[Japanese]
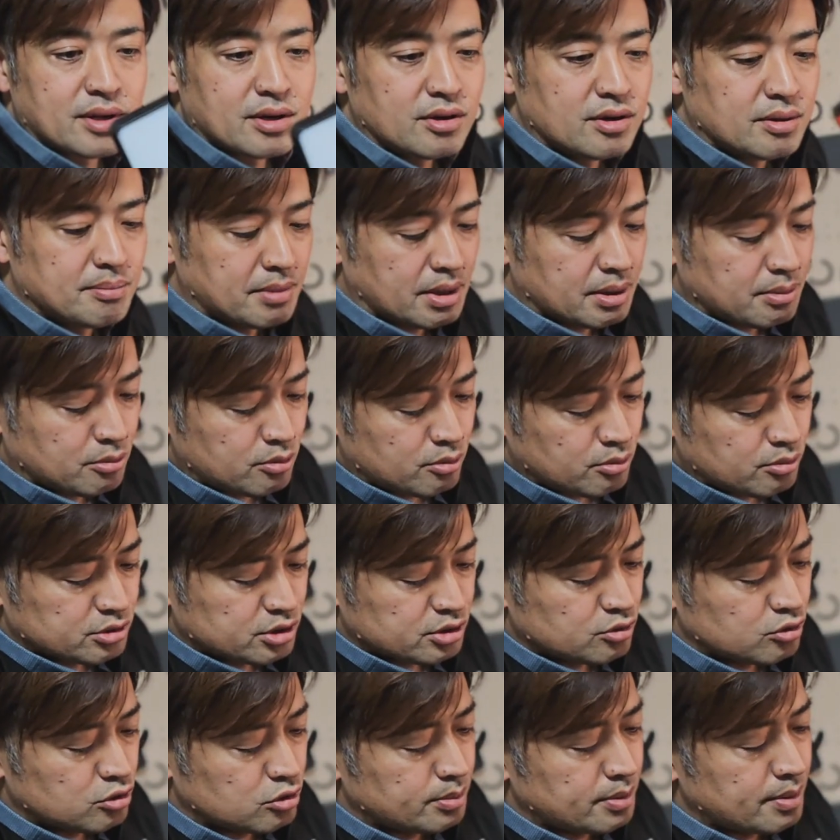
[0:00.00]
まあもち
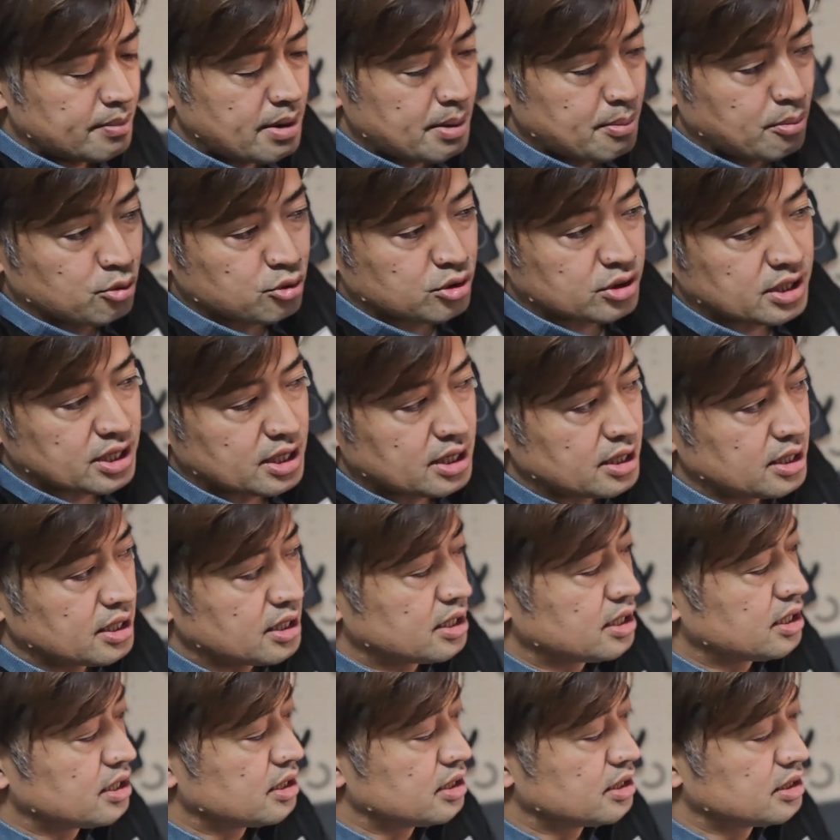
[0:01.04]
ろんこのまま持って
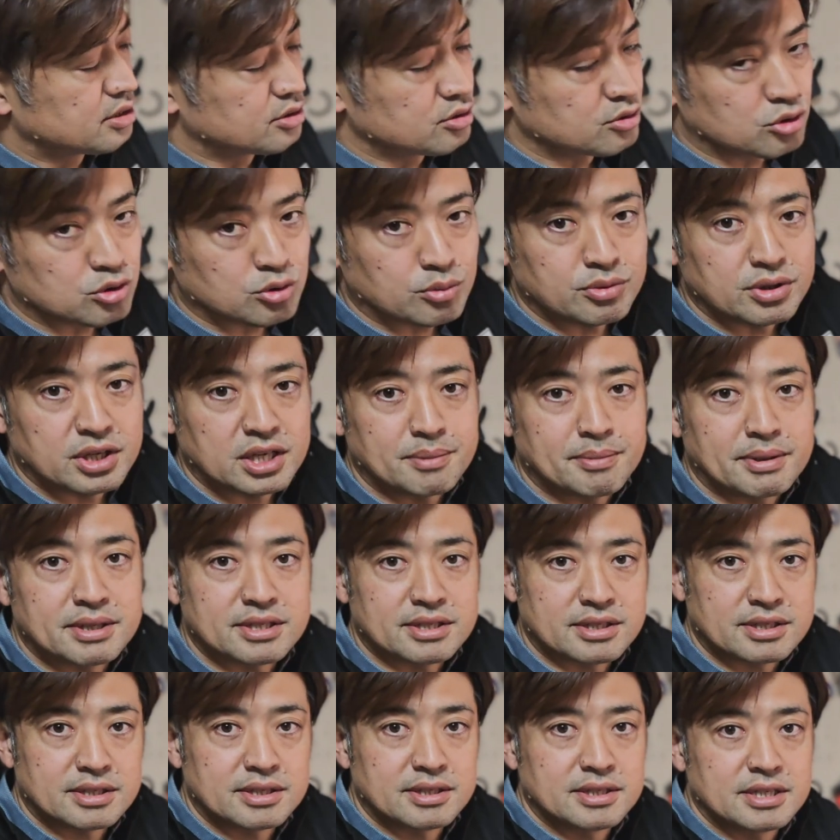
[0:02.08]
することもできま
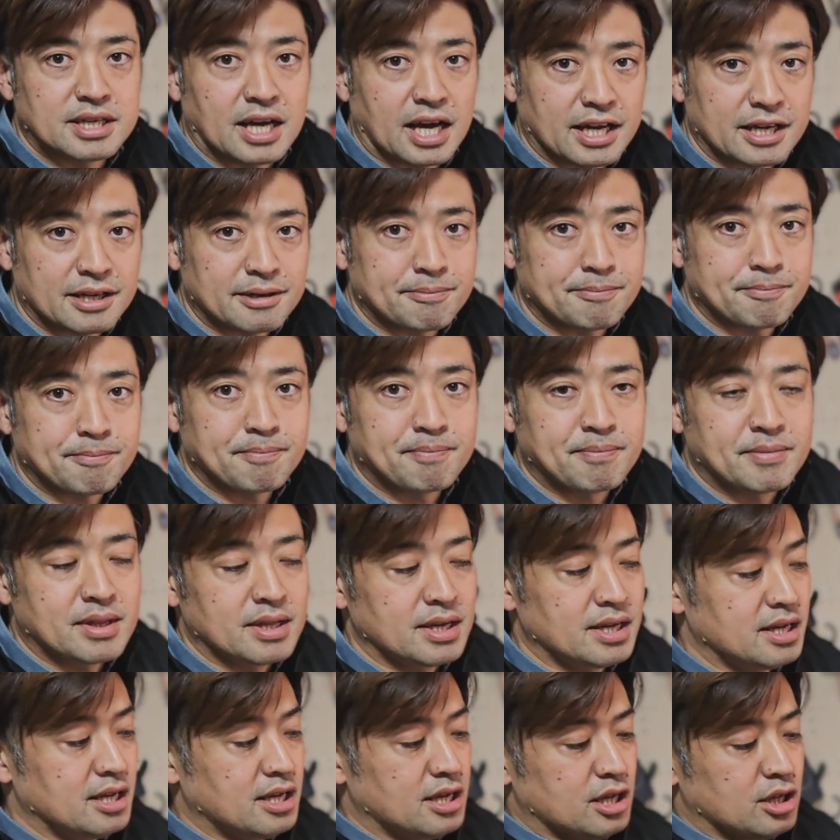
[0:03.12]
す。はい。
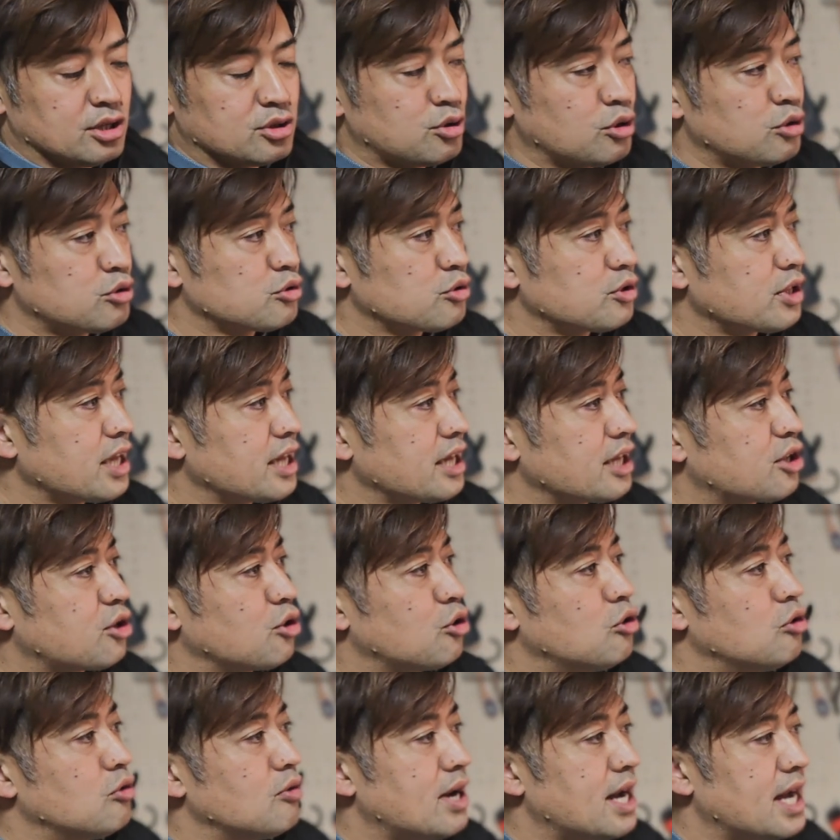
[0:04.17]
ということで
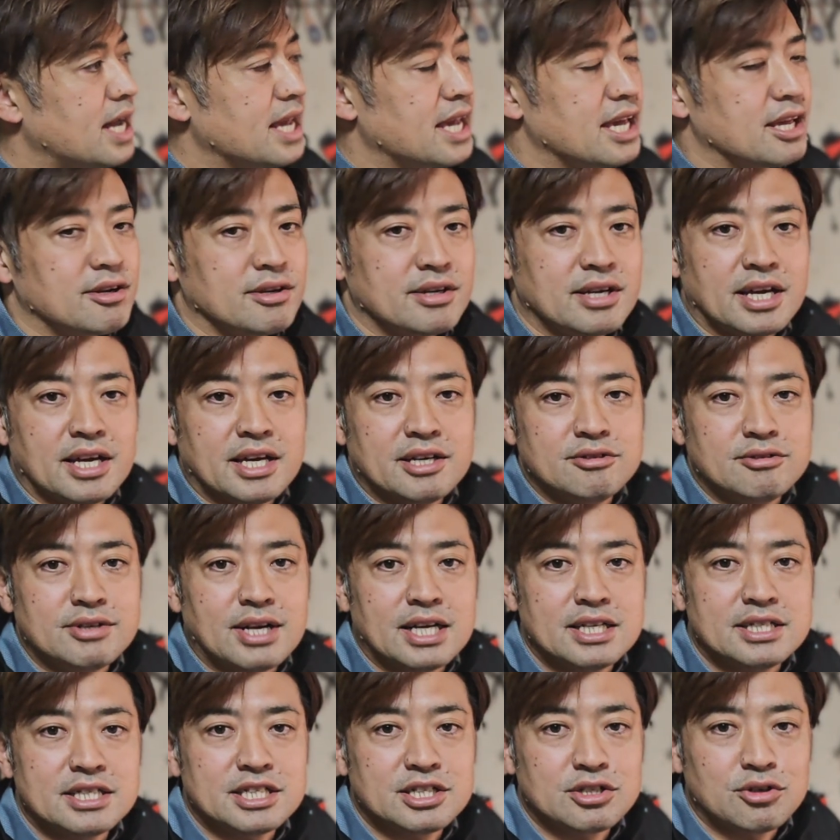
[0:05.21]
今日は
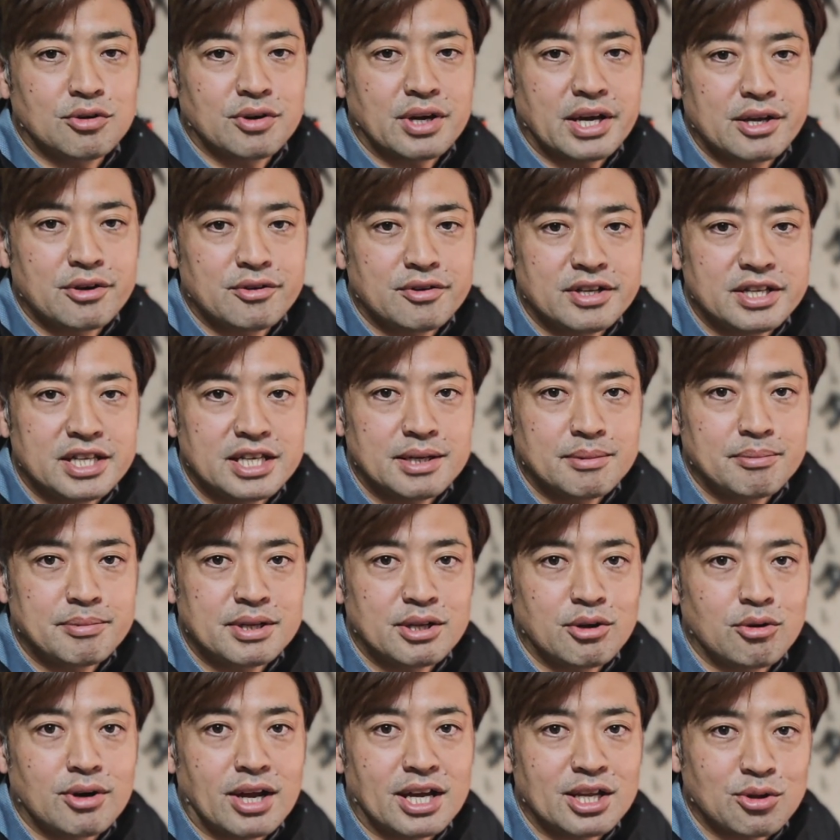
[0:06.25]
ウランジの LED
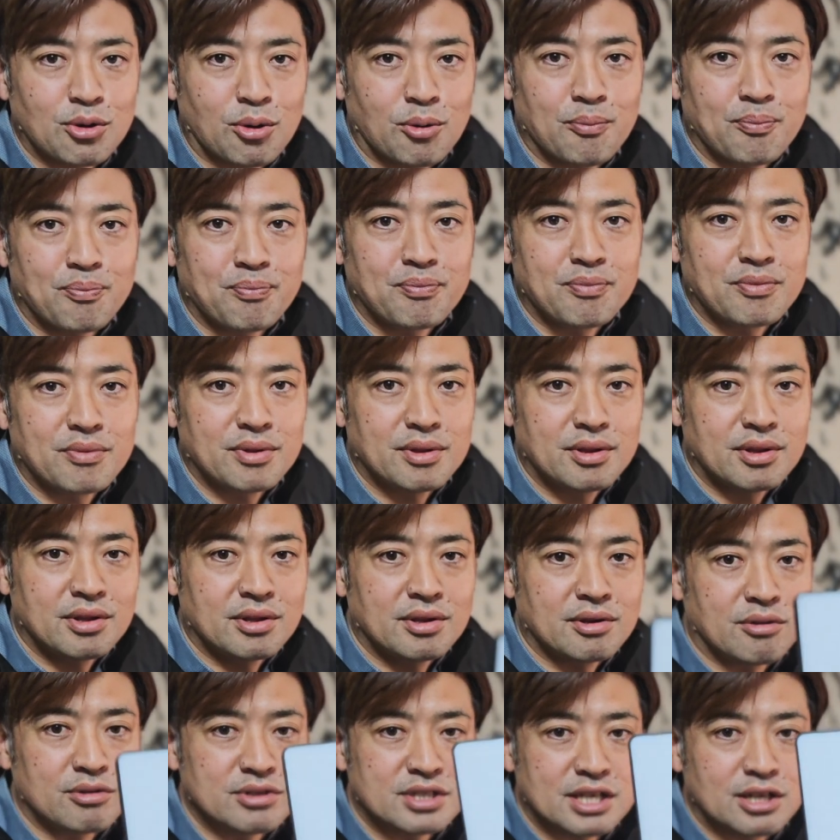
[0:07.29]
ビデオライト、
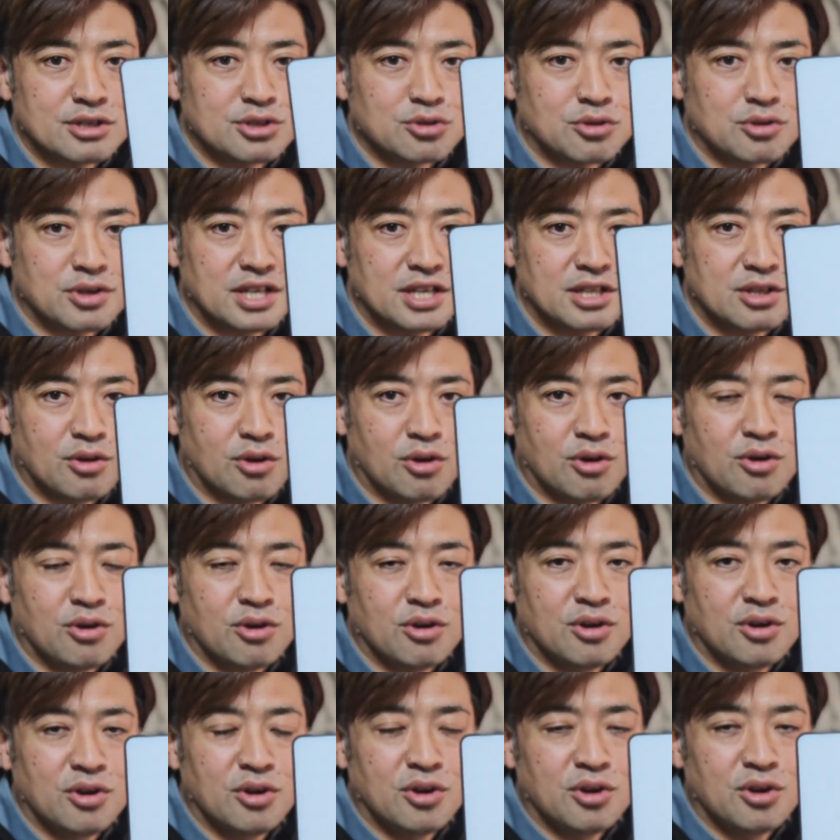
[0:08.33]
こちらの商品の
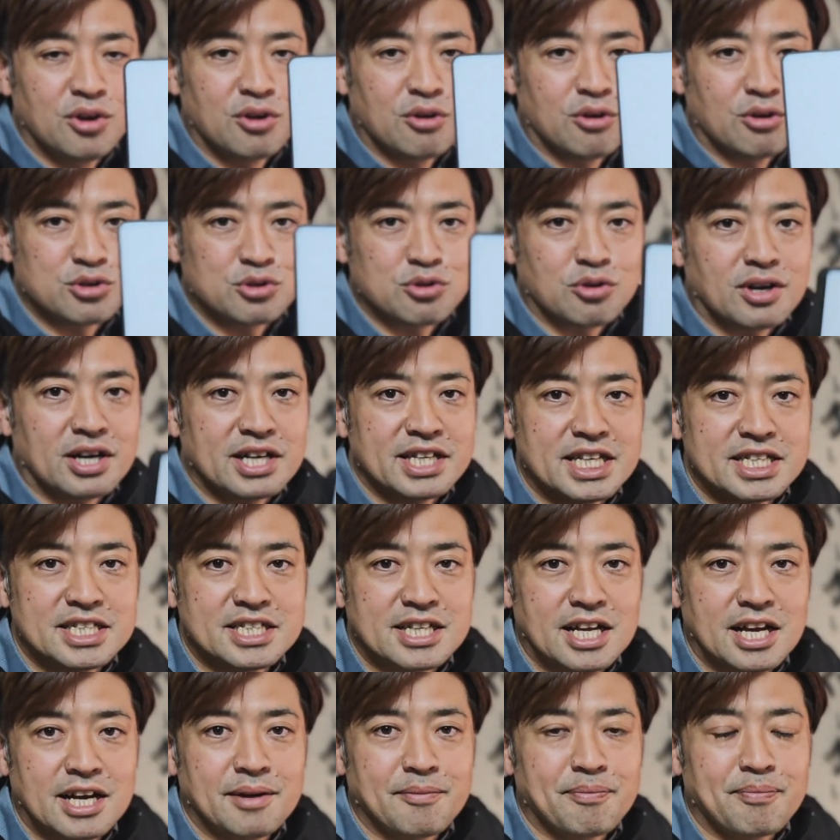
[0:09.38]
ご紹介でし
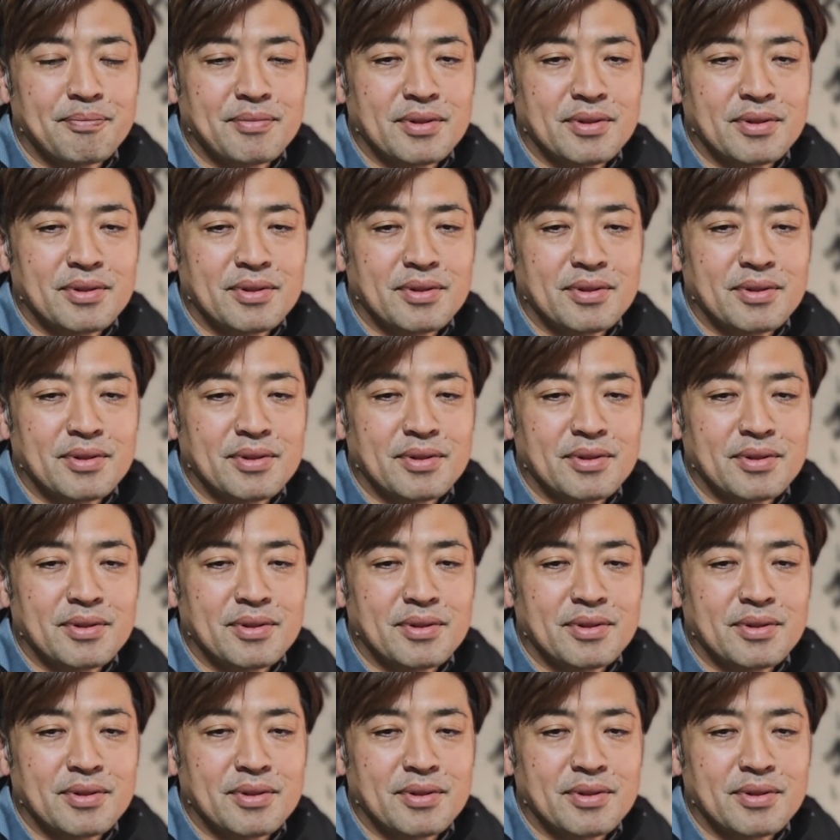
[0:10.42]
た。